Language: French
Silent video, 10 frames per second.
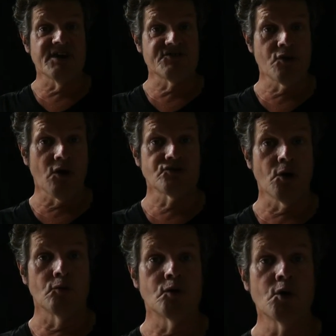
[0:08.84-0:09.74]
Georges
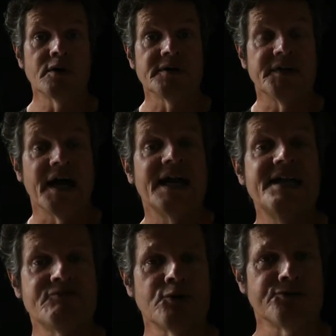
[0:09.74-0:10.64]
Rouault, d'un
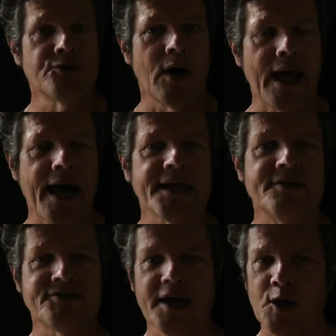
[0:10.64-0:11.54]
livre sur l'art qui
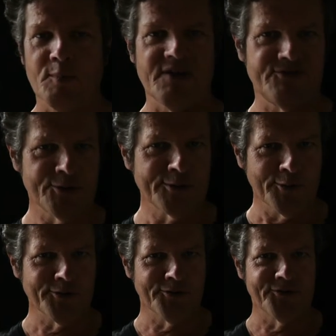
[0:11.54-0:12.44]
serait comme un vieux
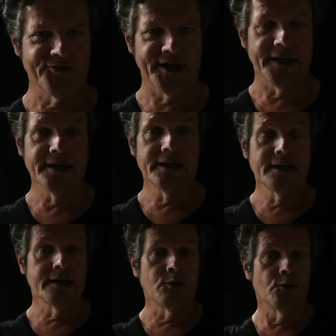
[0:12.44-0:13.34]
conte de fées.
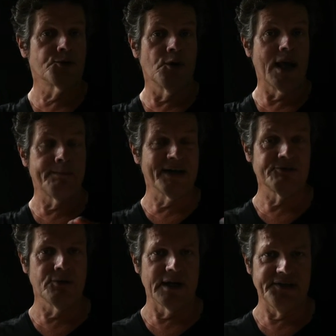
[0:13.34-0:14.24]
Contre la
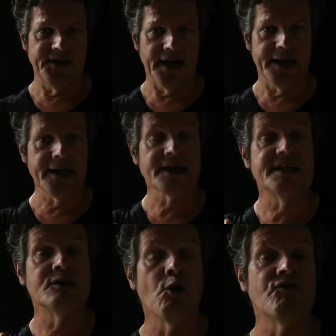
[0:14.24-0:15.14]
peinture littéraire
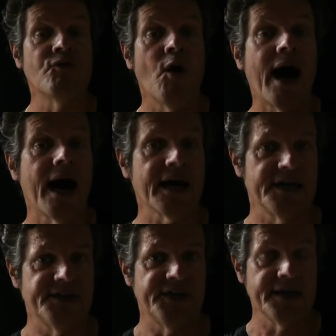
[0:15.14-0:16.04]
qui confond art et
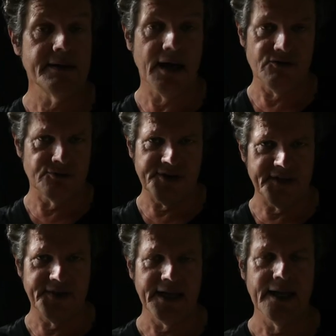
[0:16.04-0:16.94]
idée,
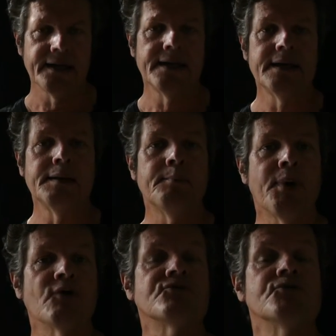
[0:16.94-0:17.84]
ajoutait-il,
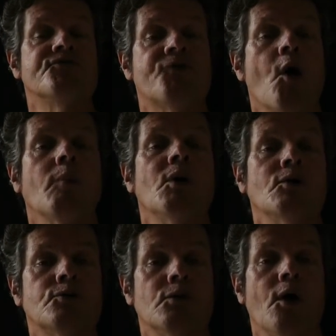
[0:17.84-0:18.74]
pensons forme,
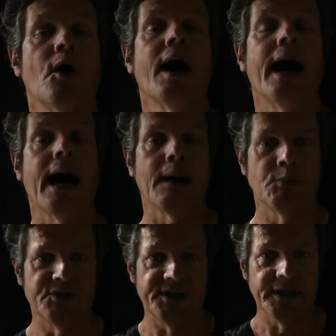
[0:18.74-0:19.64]
couleur,
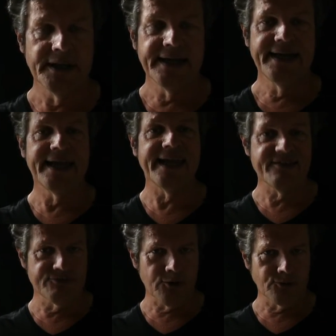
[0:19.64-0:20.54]
harmonie. Et
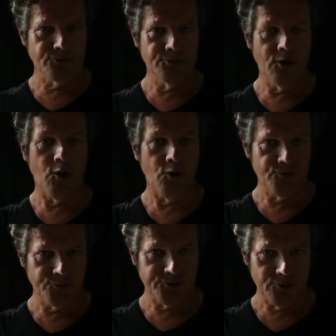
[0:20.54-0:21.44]
surtout,
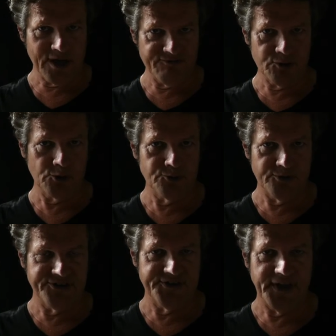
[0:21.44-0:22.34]
refusons la
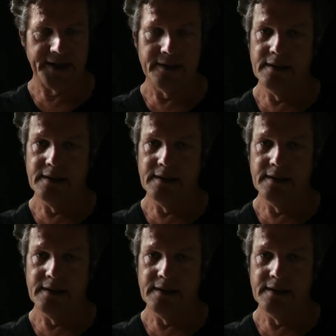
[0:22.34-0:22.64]
virtuosité.